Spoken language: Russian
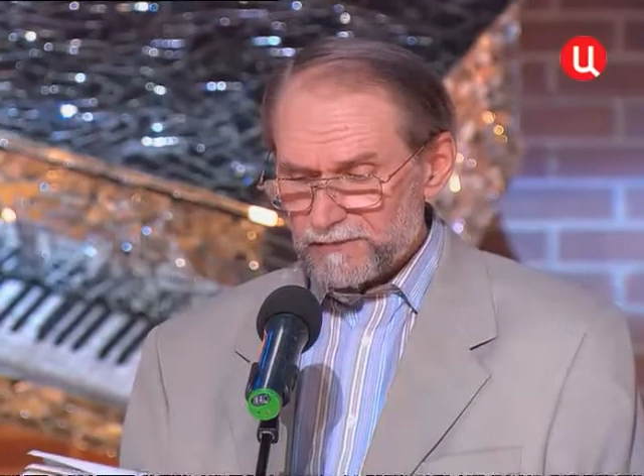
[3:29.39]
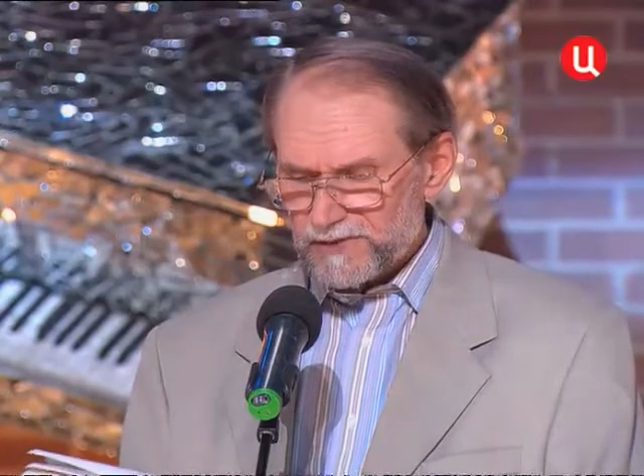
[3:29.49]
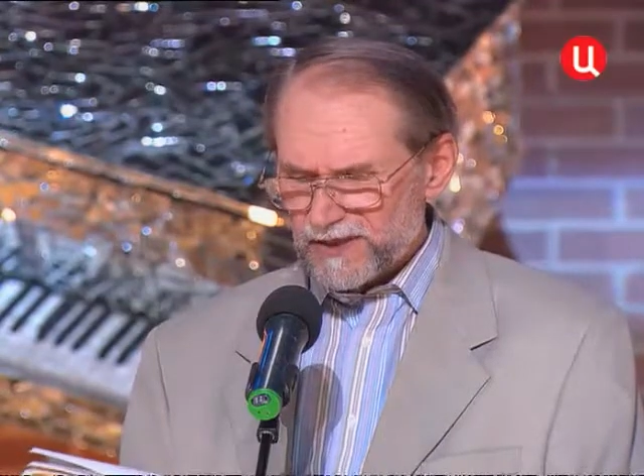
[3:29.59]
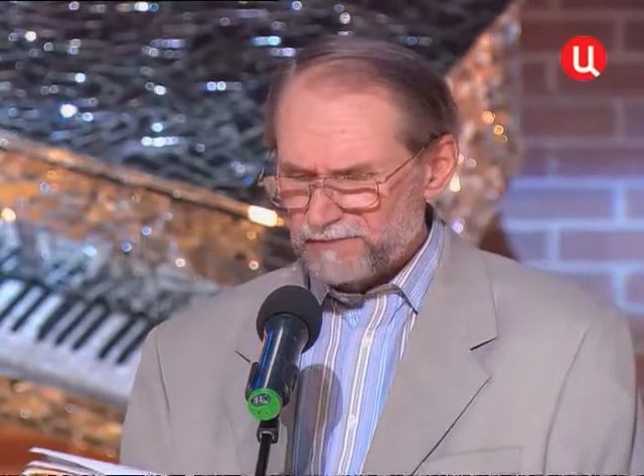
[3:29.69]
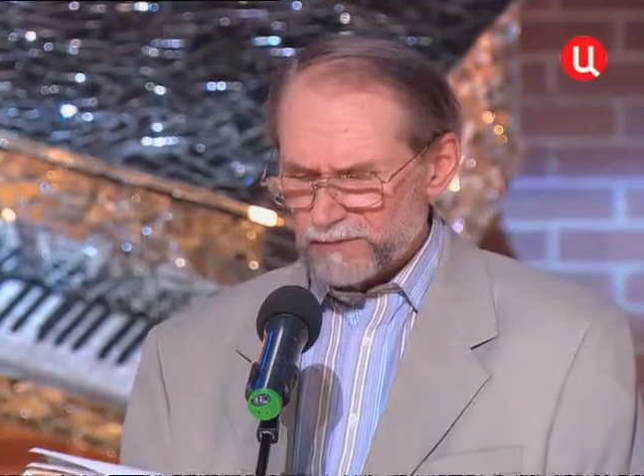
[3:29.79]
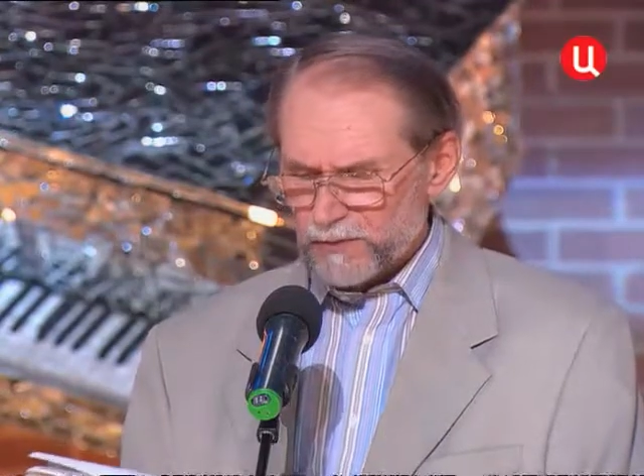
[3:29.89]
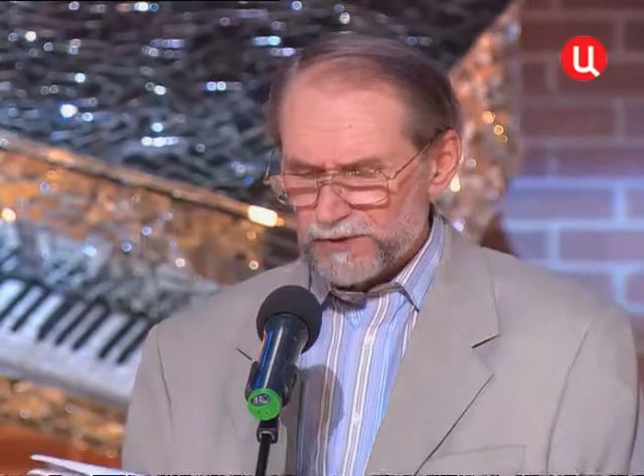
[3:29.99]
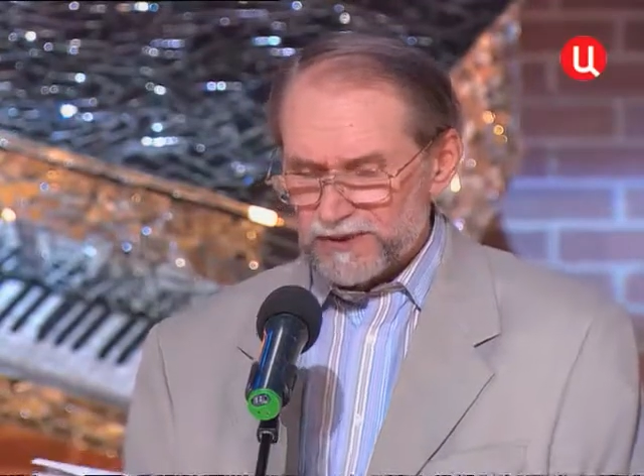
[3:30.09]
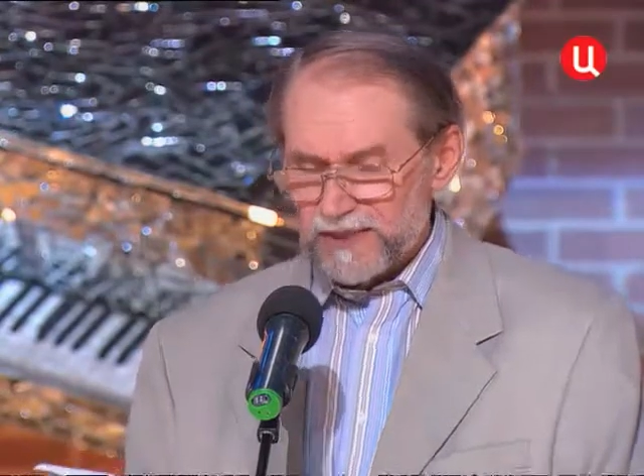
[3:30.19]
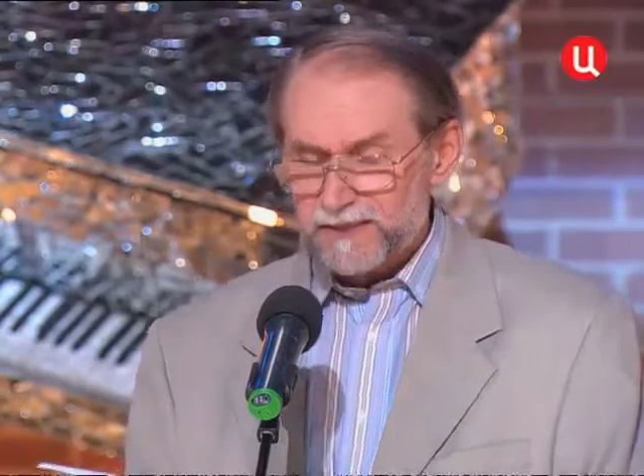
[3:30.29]
в дерь... то
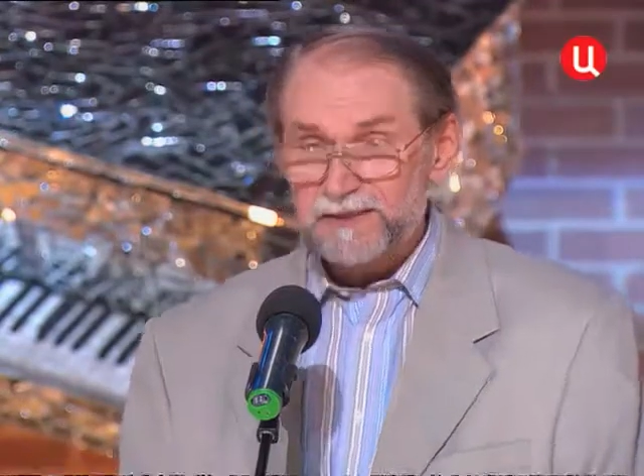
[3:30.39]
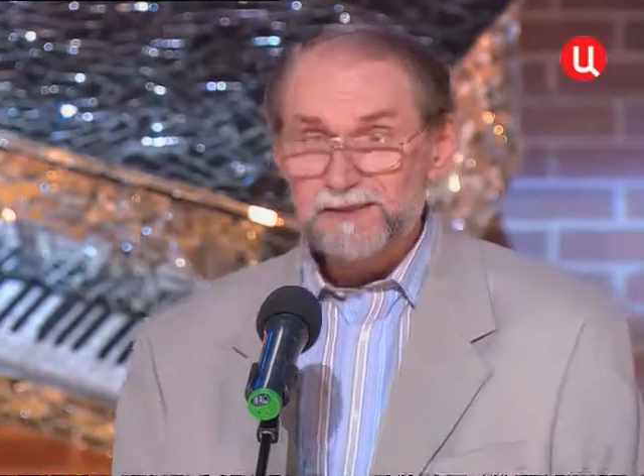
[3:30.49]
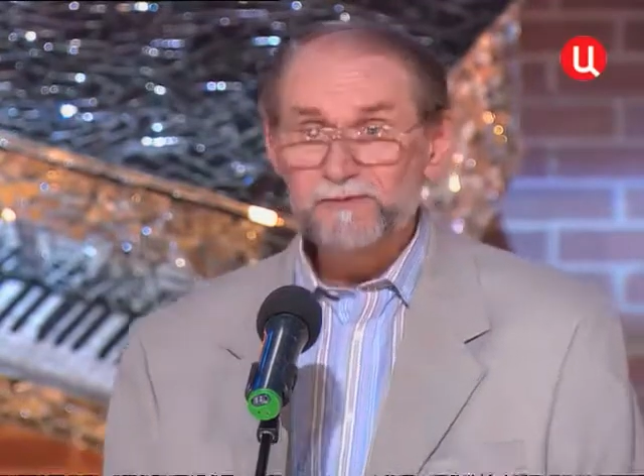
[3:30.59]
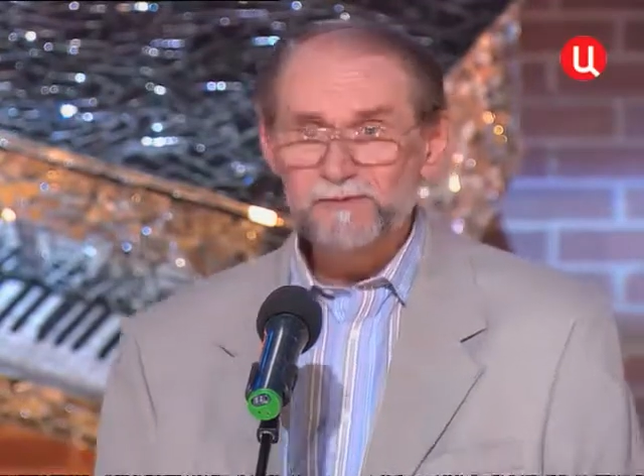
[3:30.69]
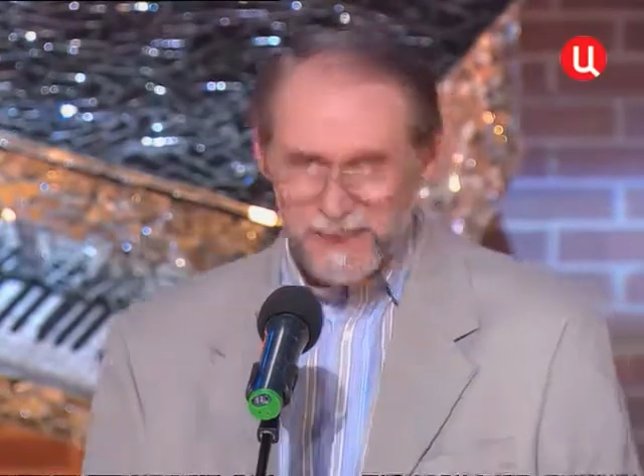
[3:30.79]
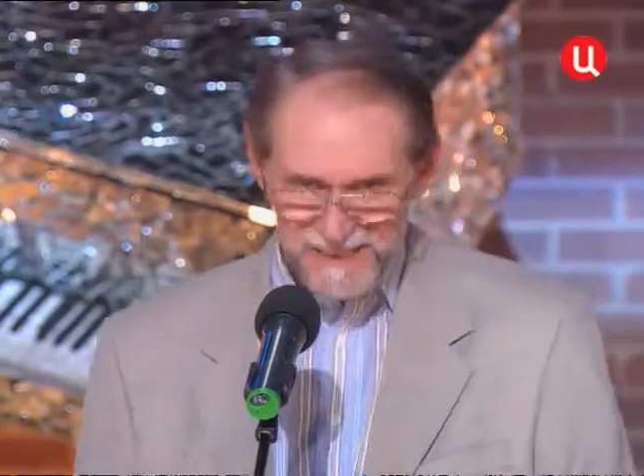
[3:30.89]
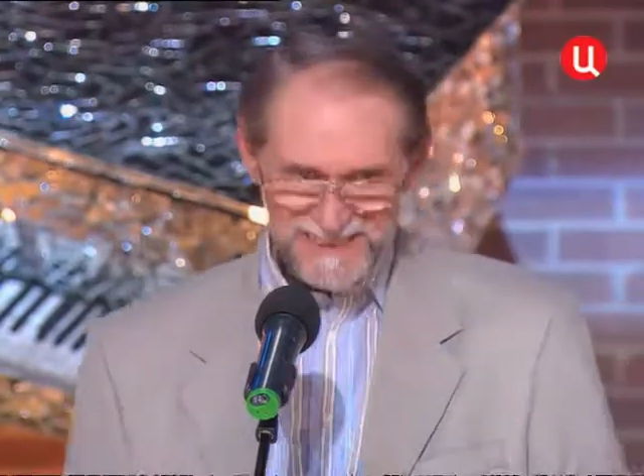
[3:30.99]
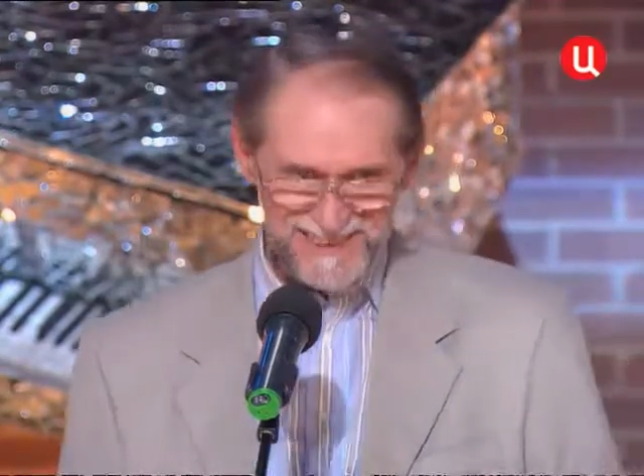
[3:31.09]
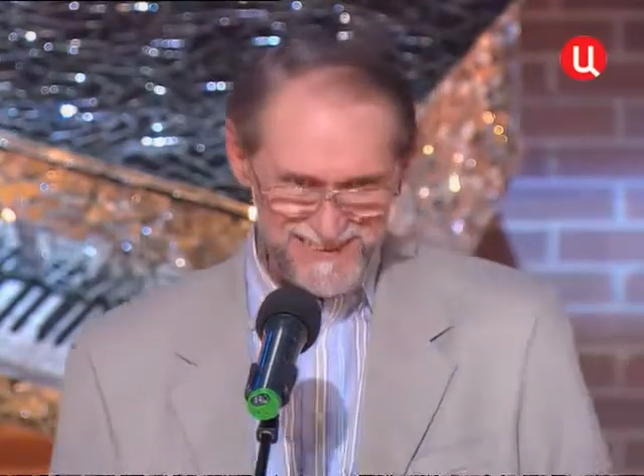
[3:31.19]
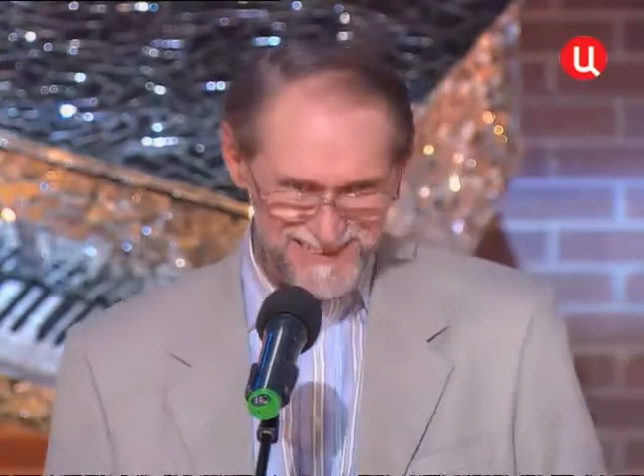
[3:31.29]
есть как сыр в масле.